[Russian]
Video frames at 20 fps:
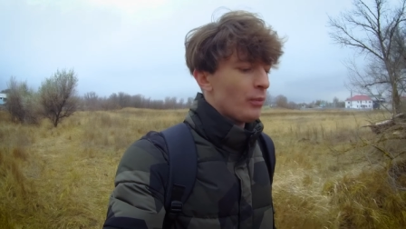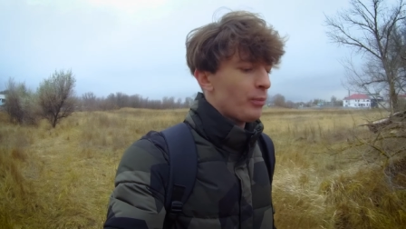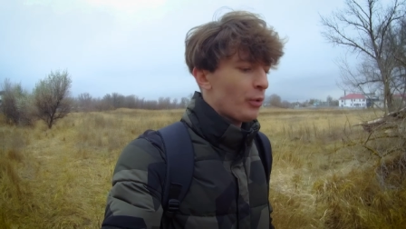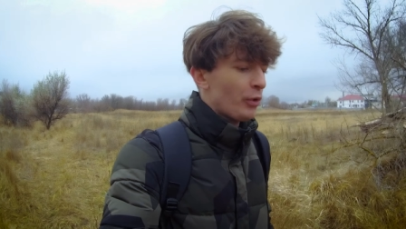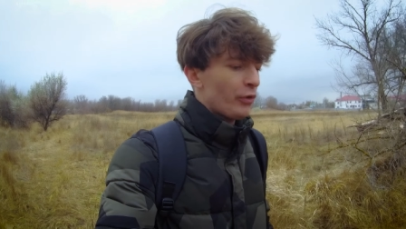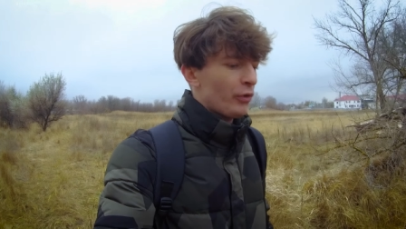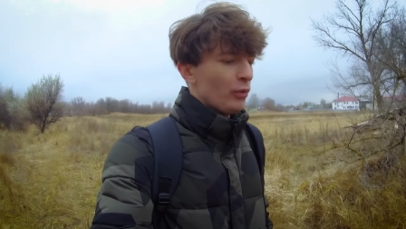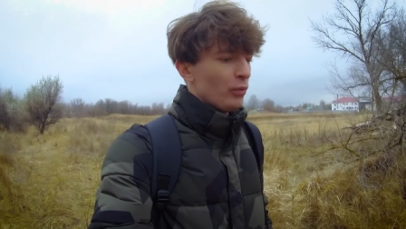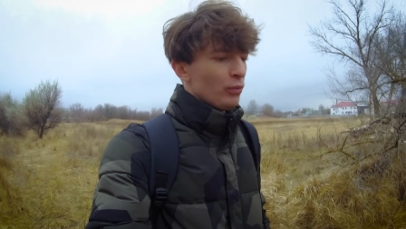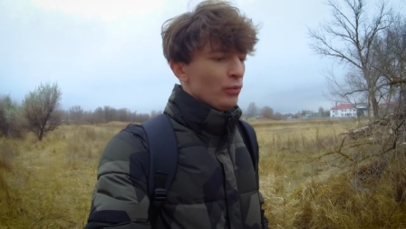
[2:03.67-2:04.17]

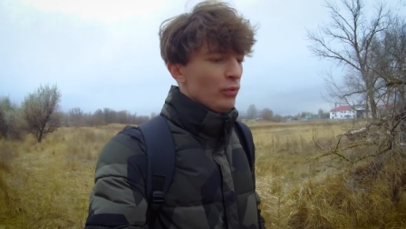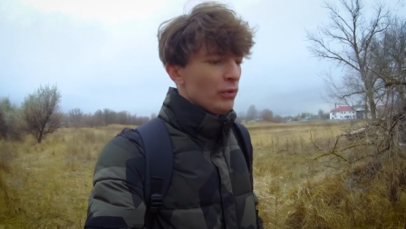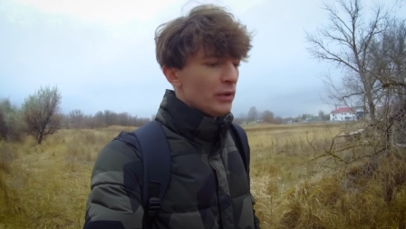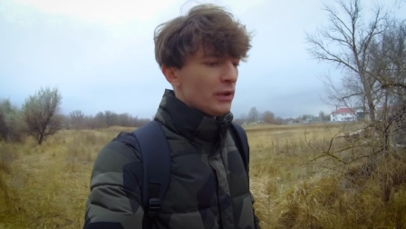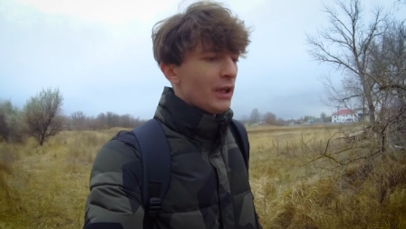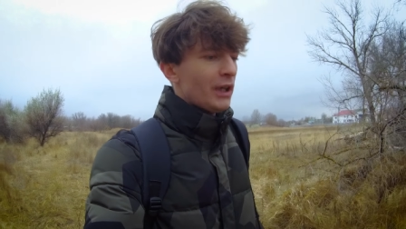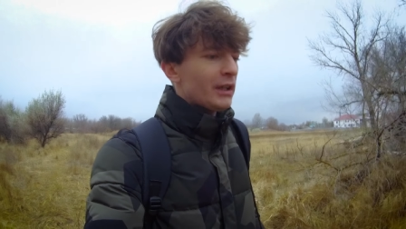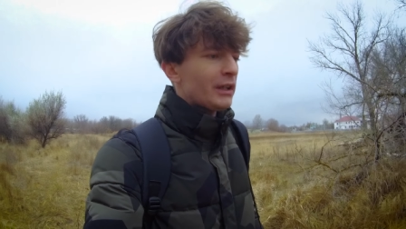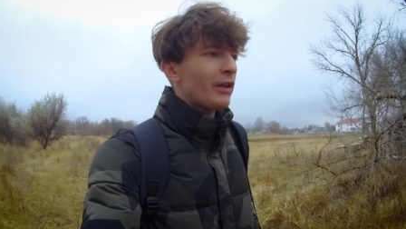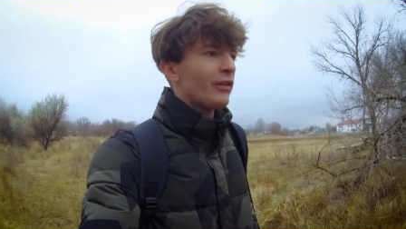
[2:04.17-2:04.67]
Просто, ну вот
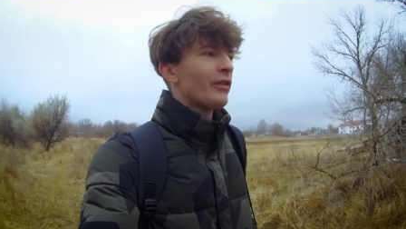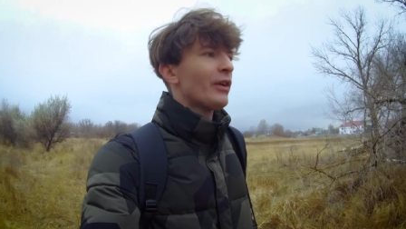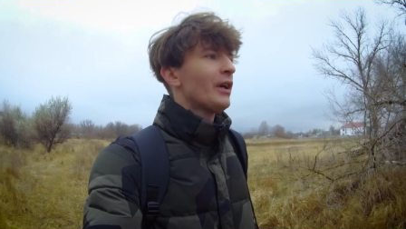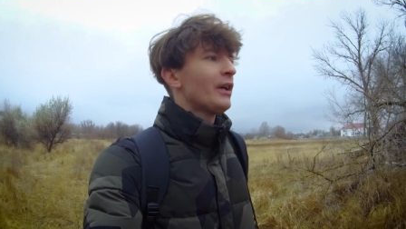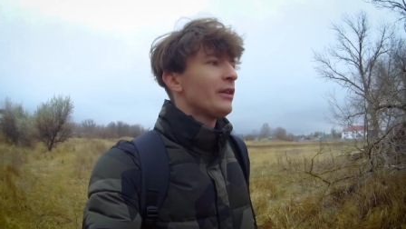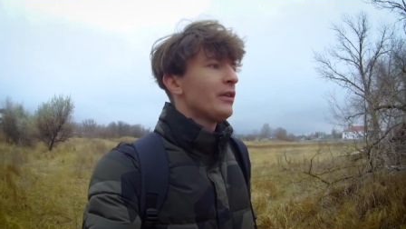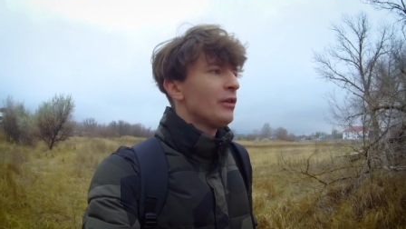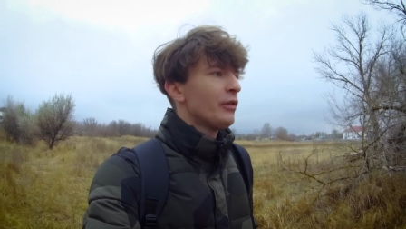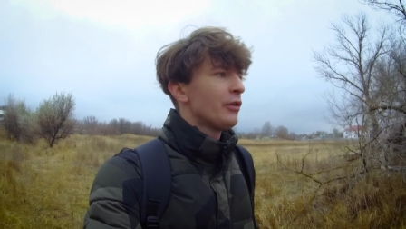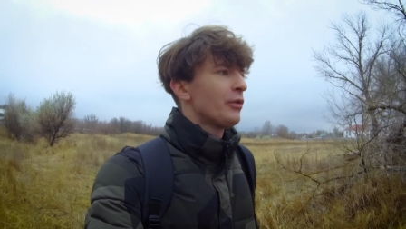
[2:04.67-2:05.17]
как-то
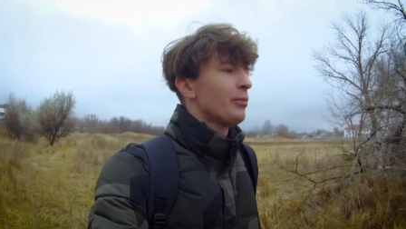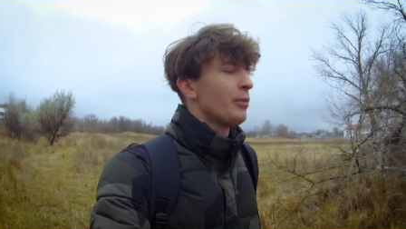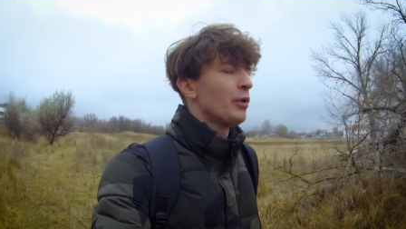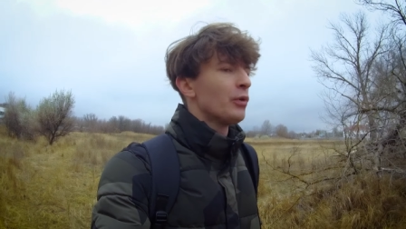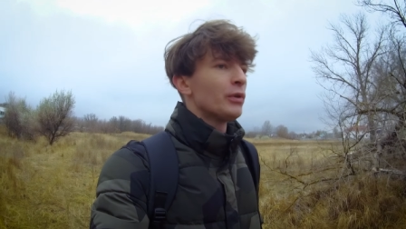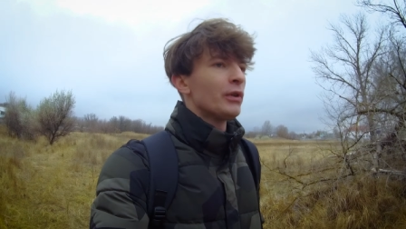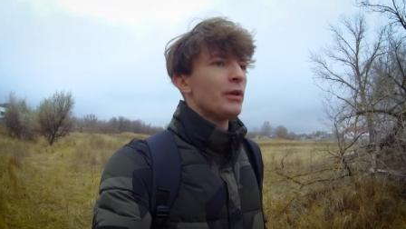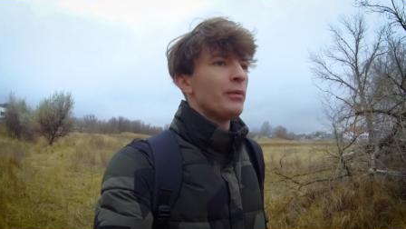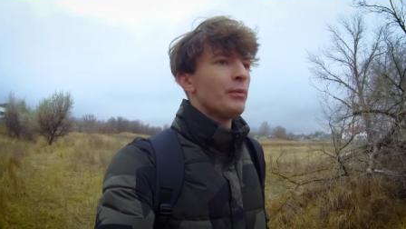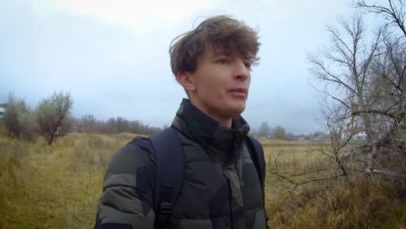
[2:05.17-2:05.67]
захотелось мне
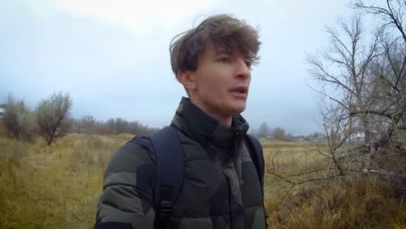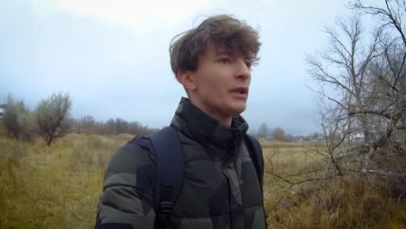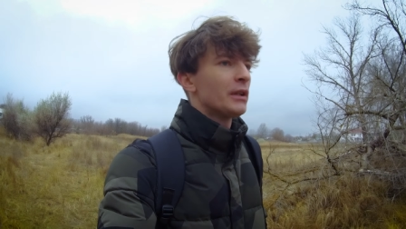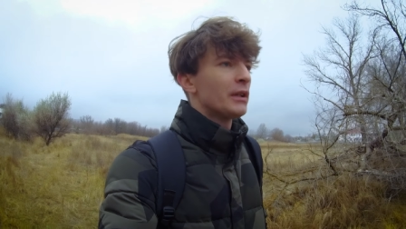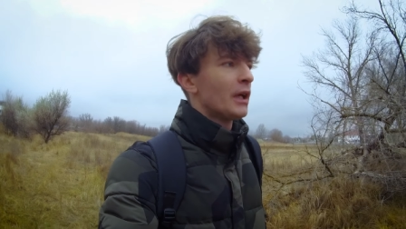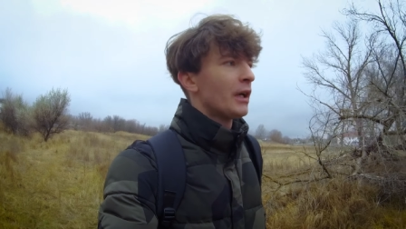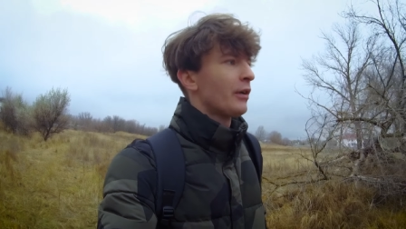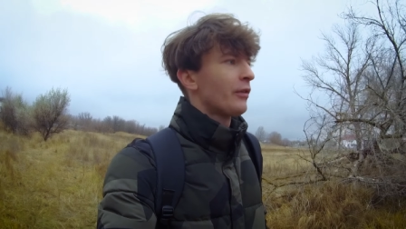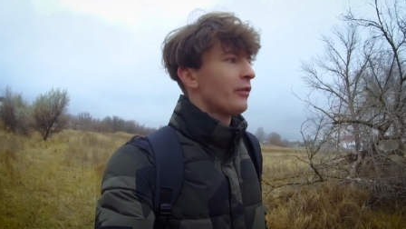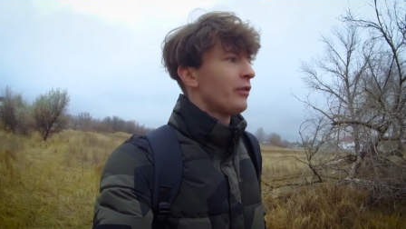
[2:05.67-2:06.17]
вот именно
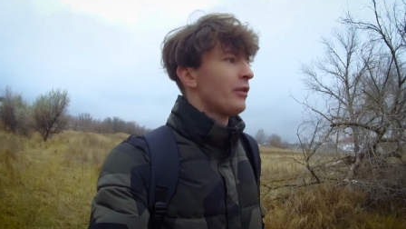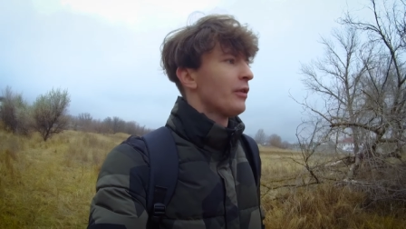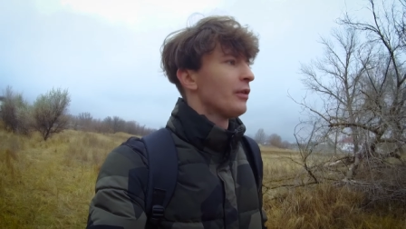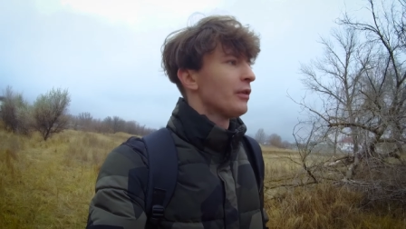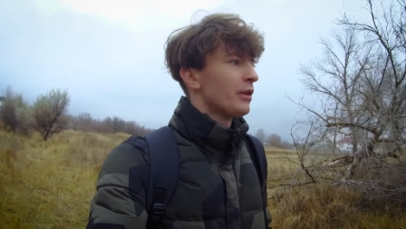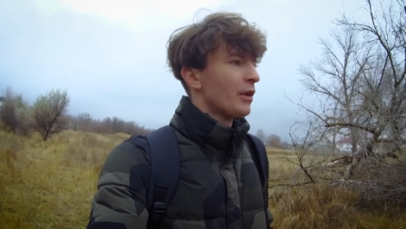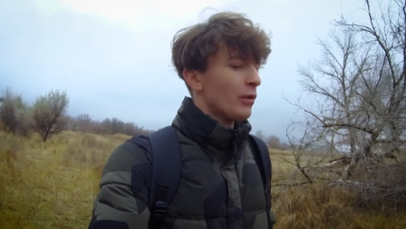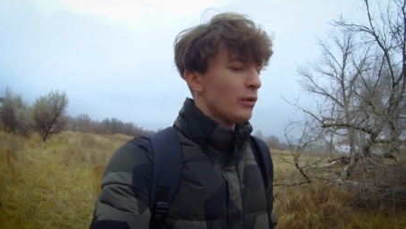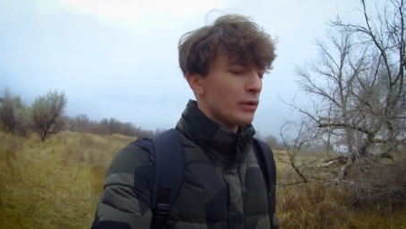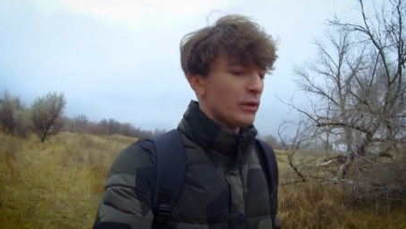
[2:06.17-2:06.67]
так
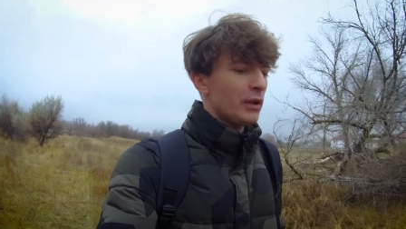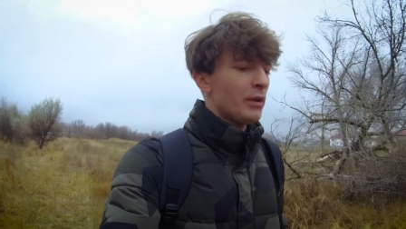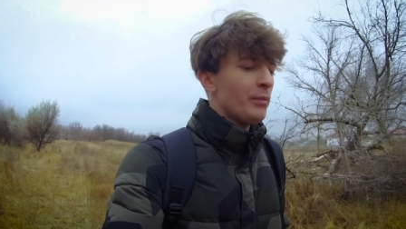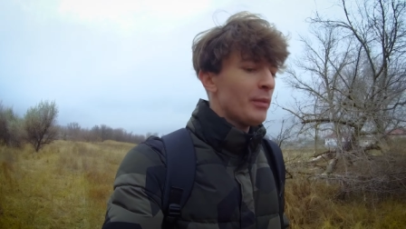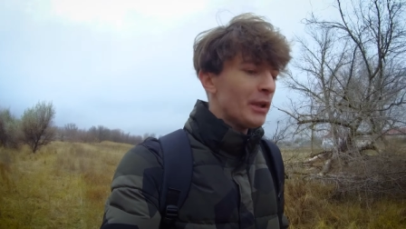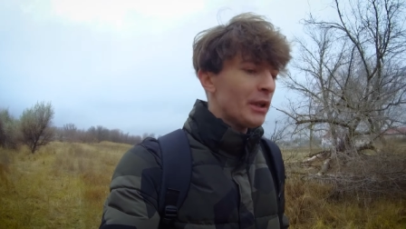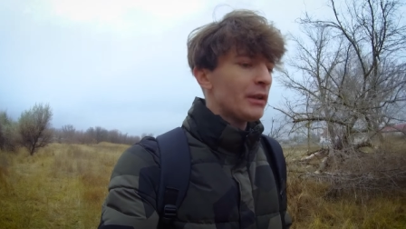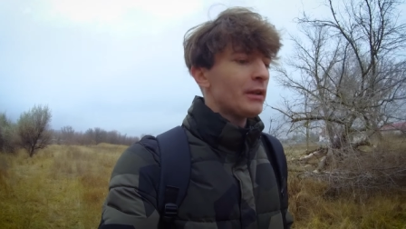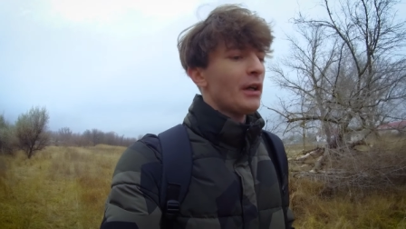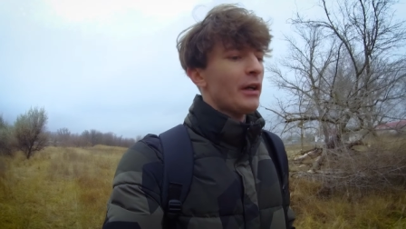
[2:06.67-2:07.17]
сделать. Я вот
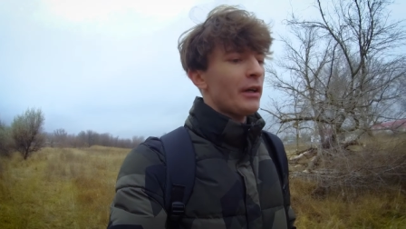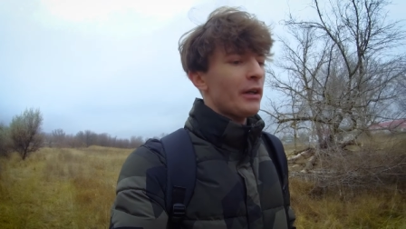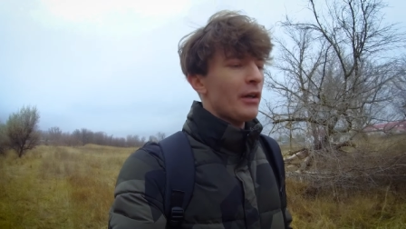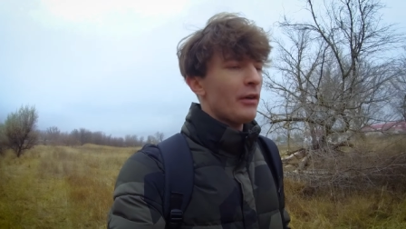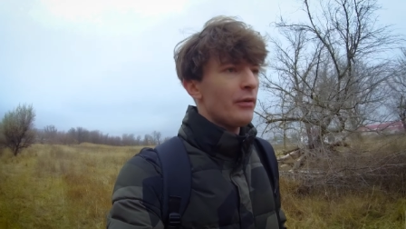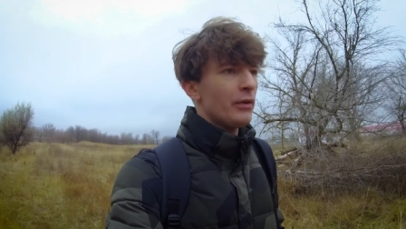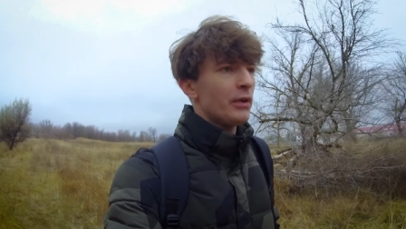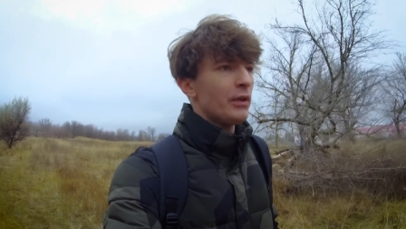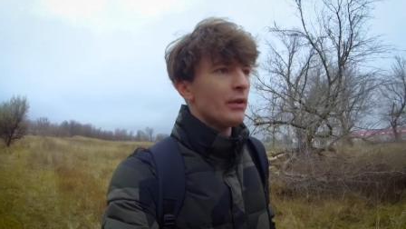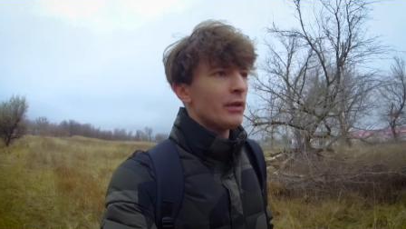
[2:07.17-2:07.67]
именно так я
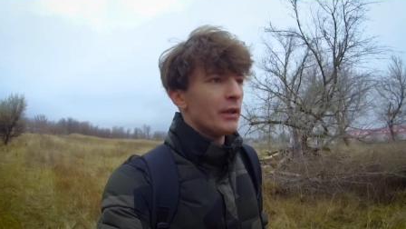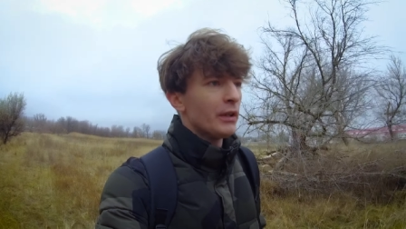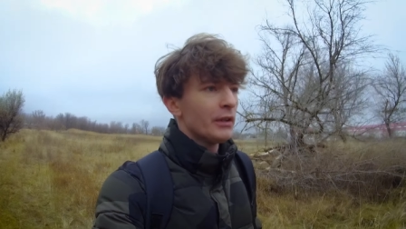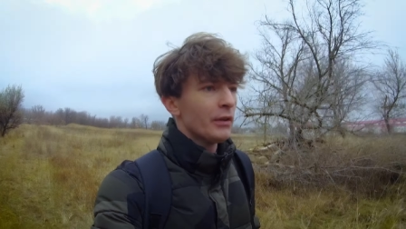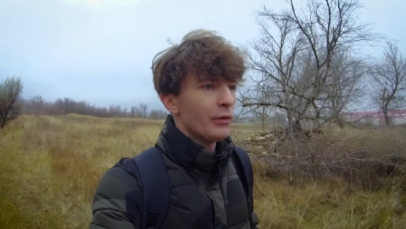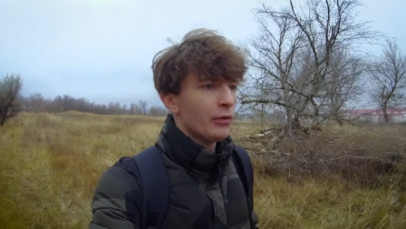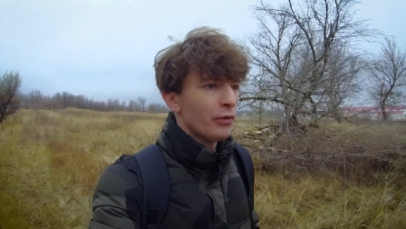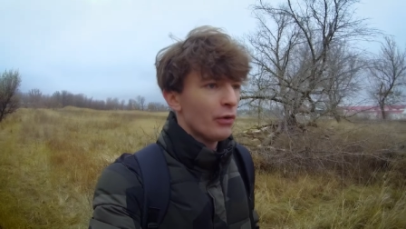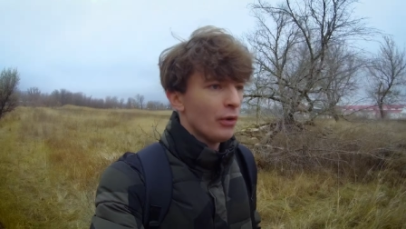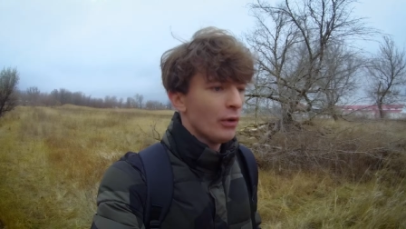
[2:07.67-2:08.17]
видел
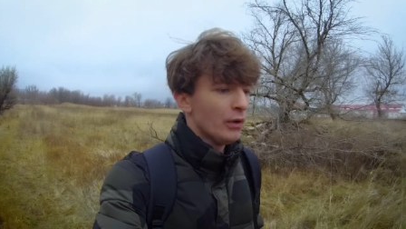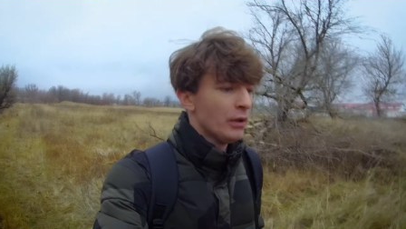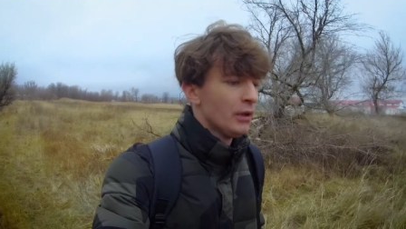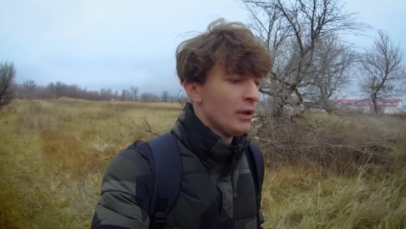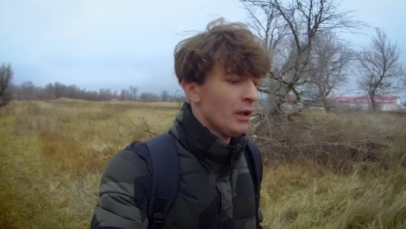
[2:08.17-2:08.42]
это все.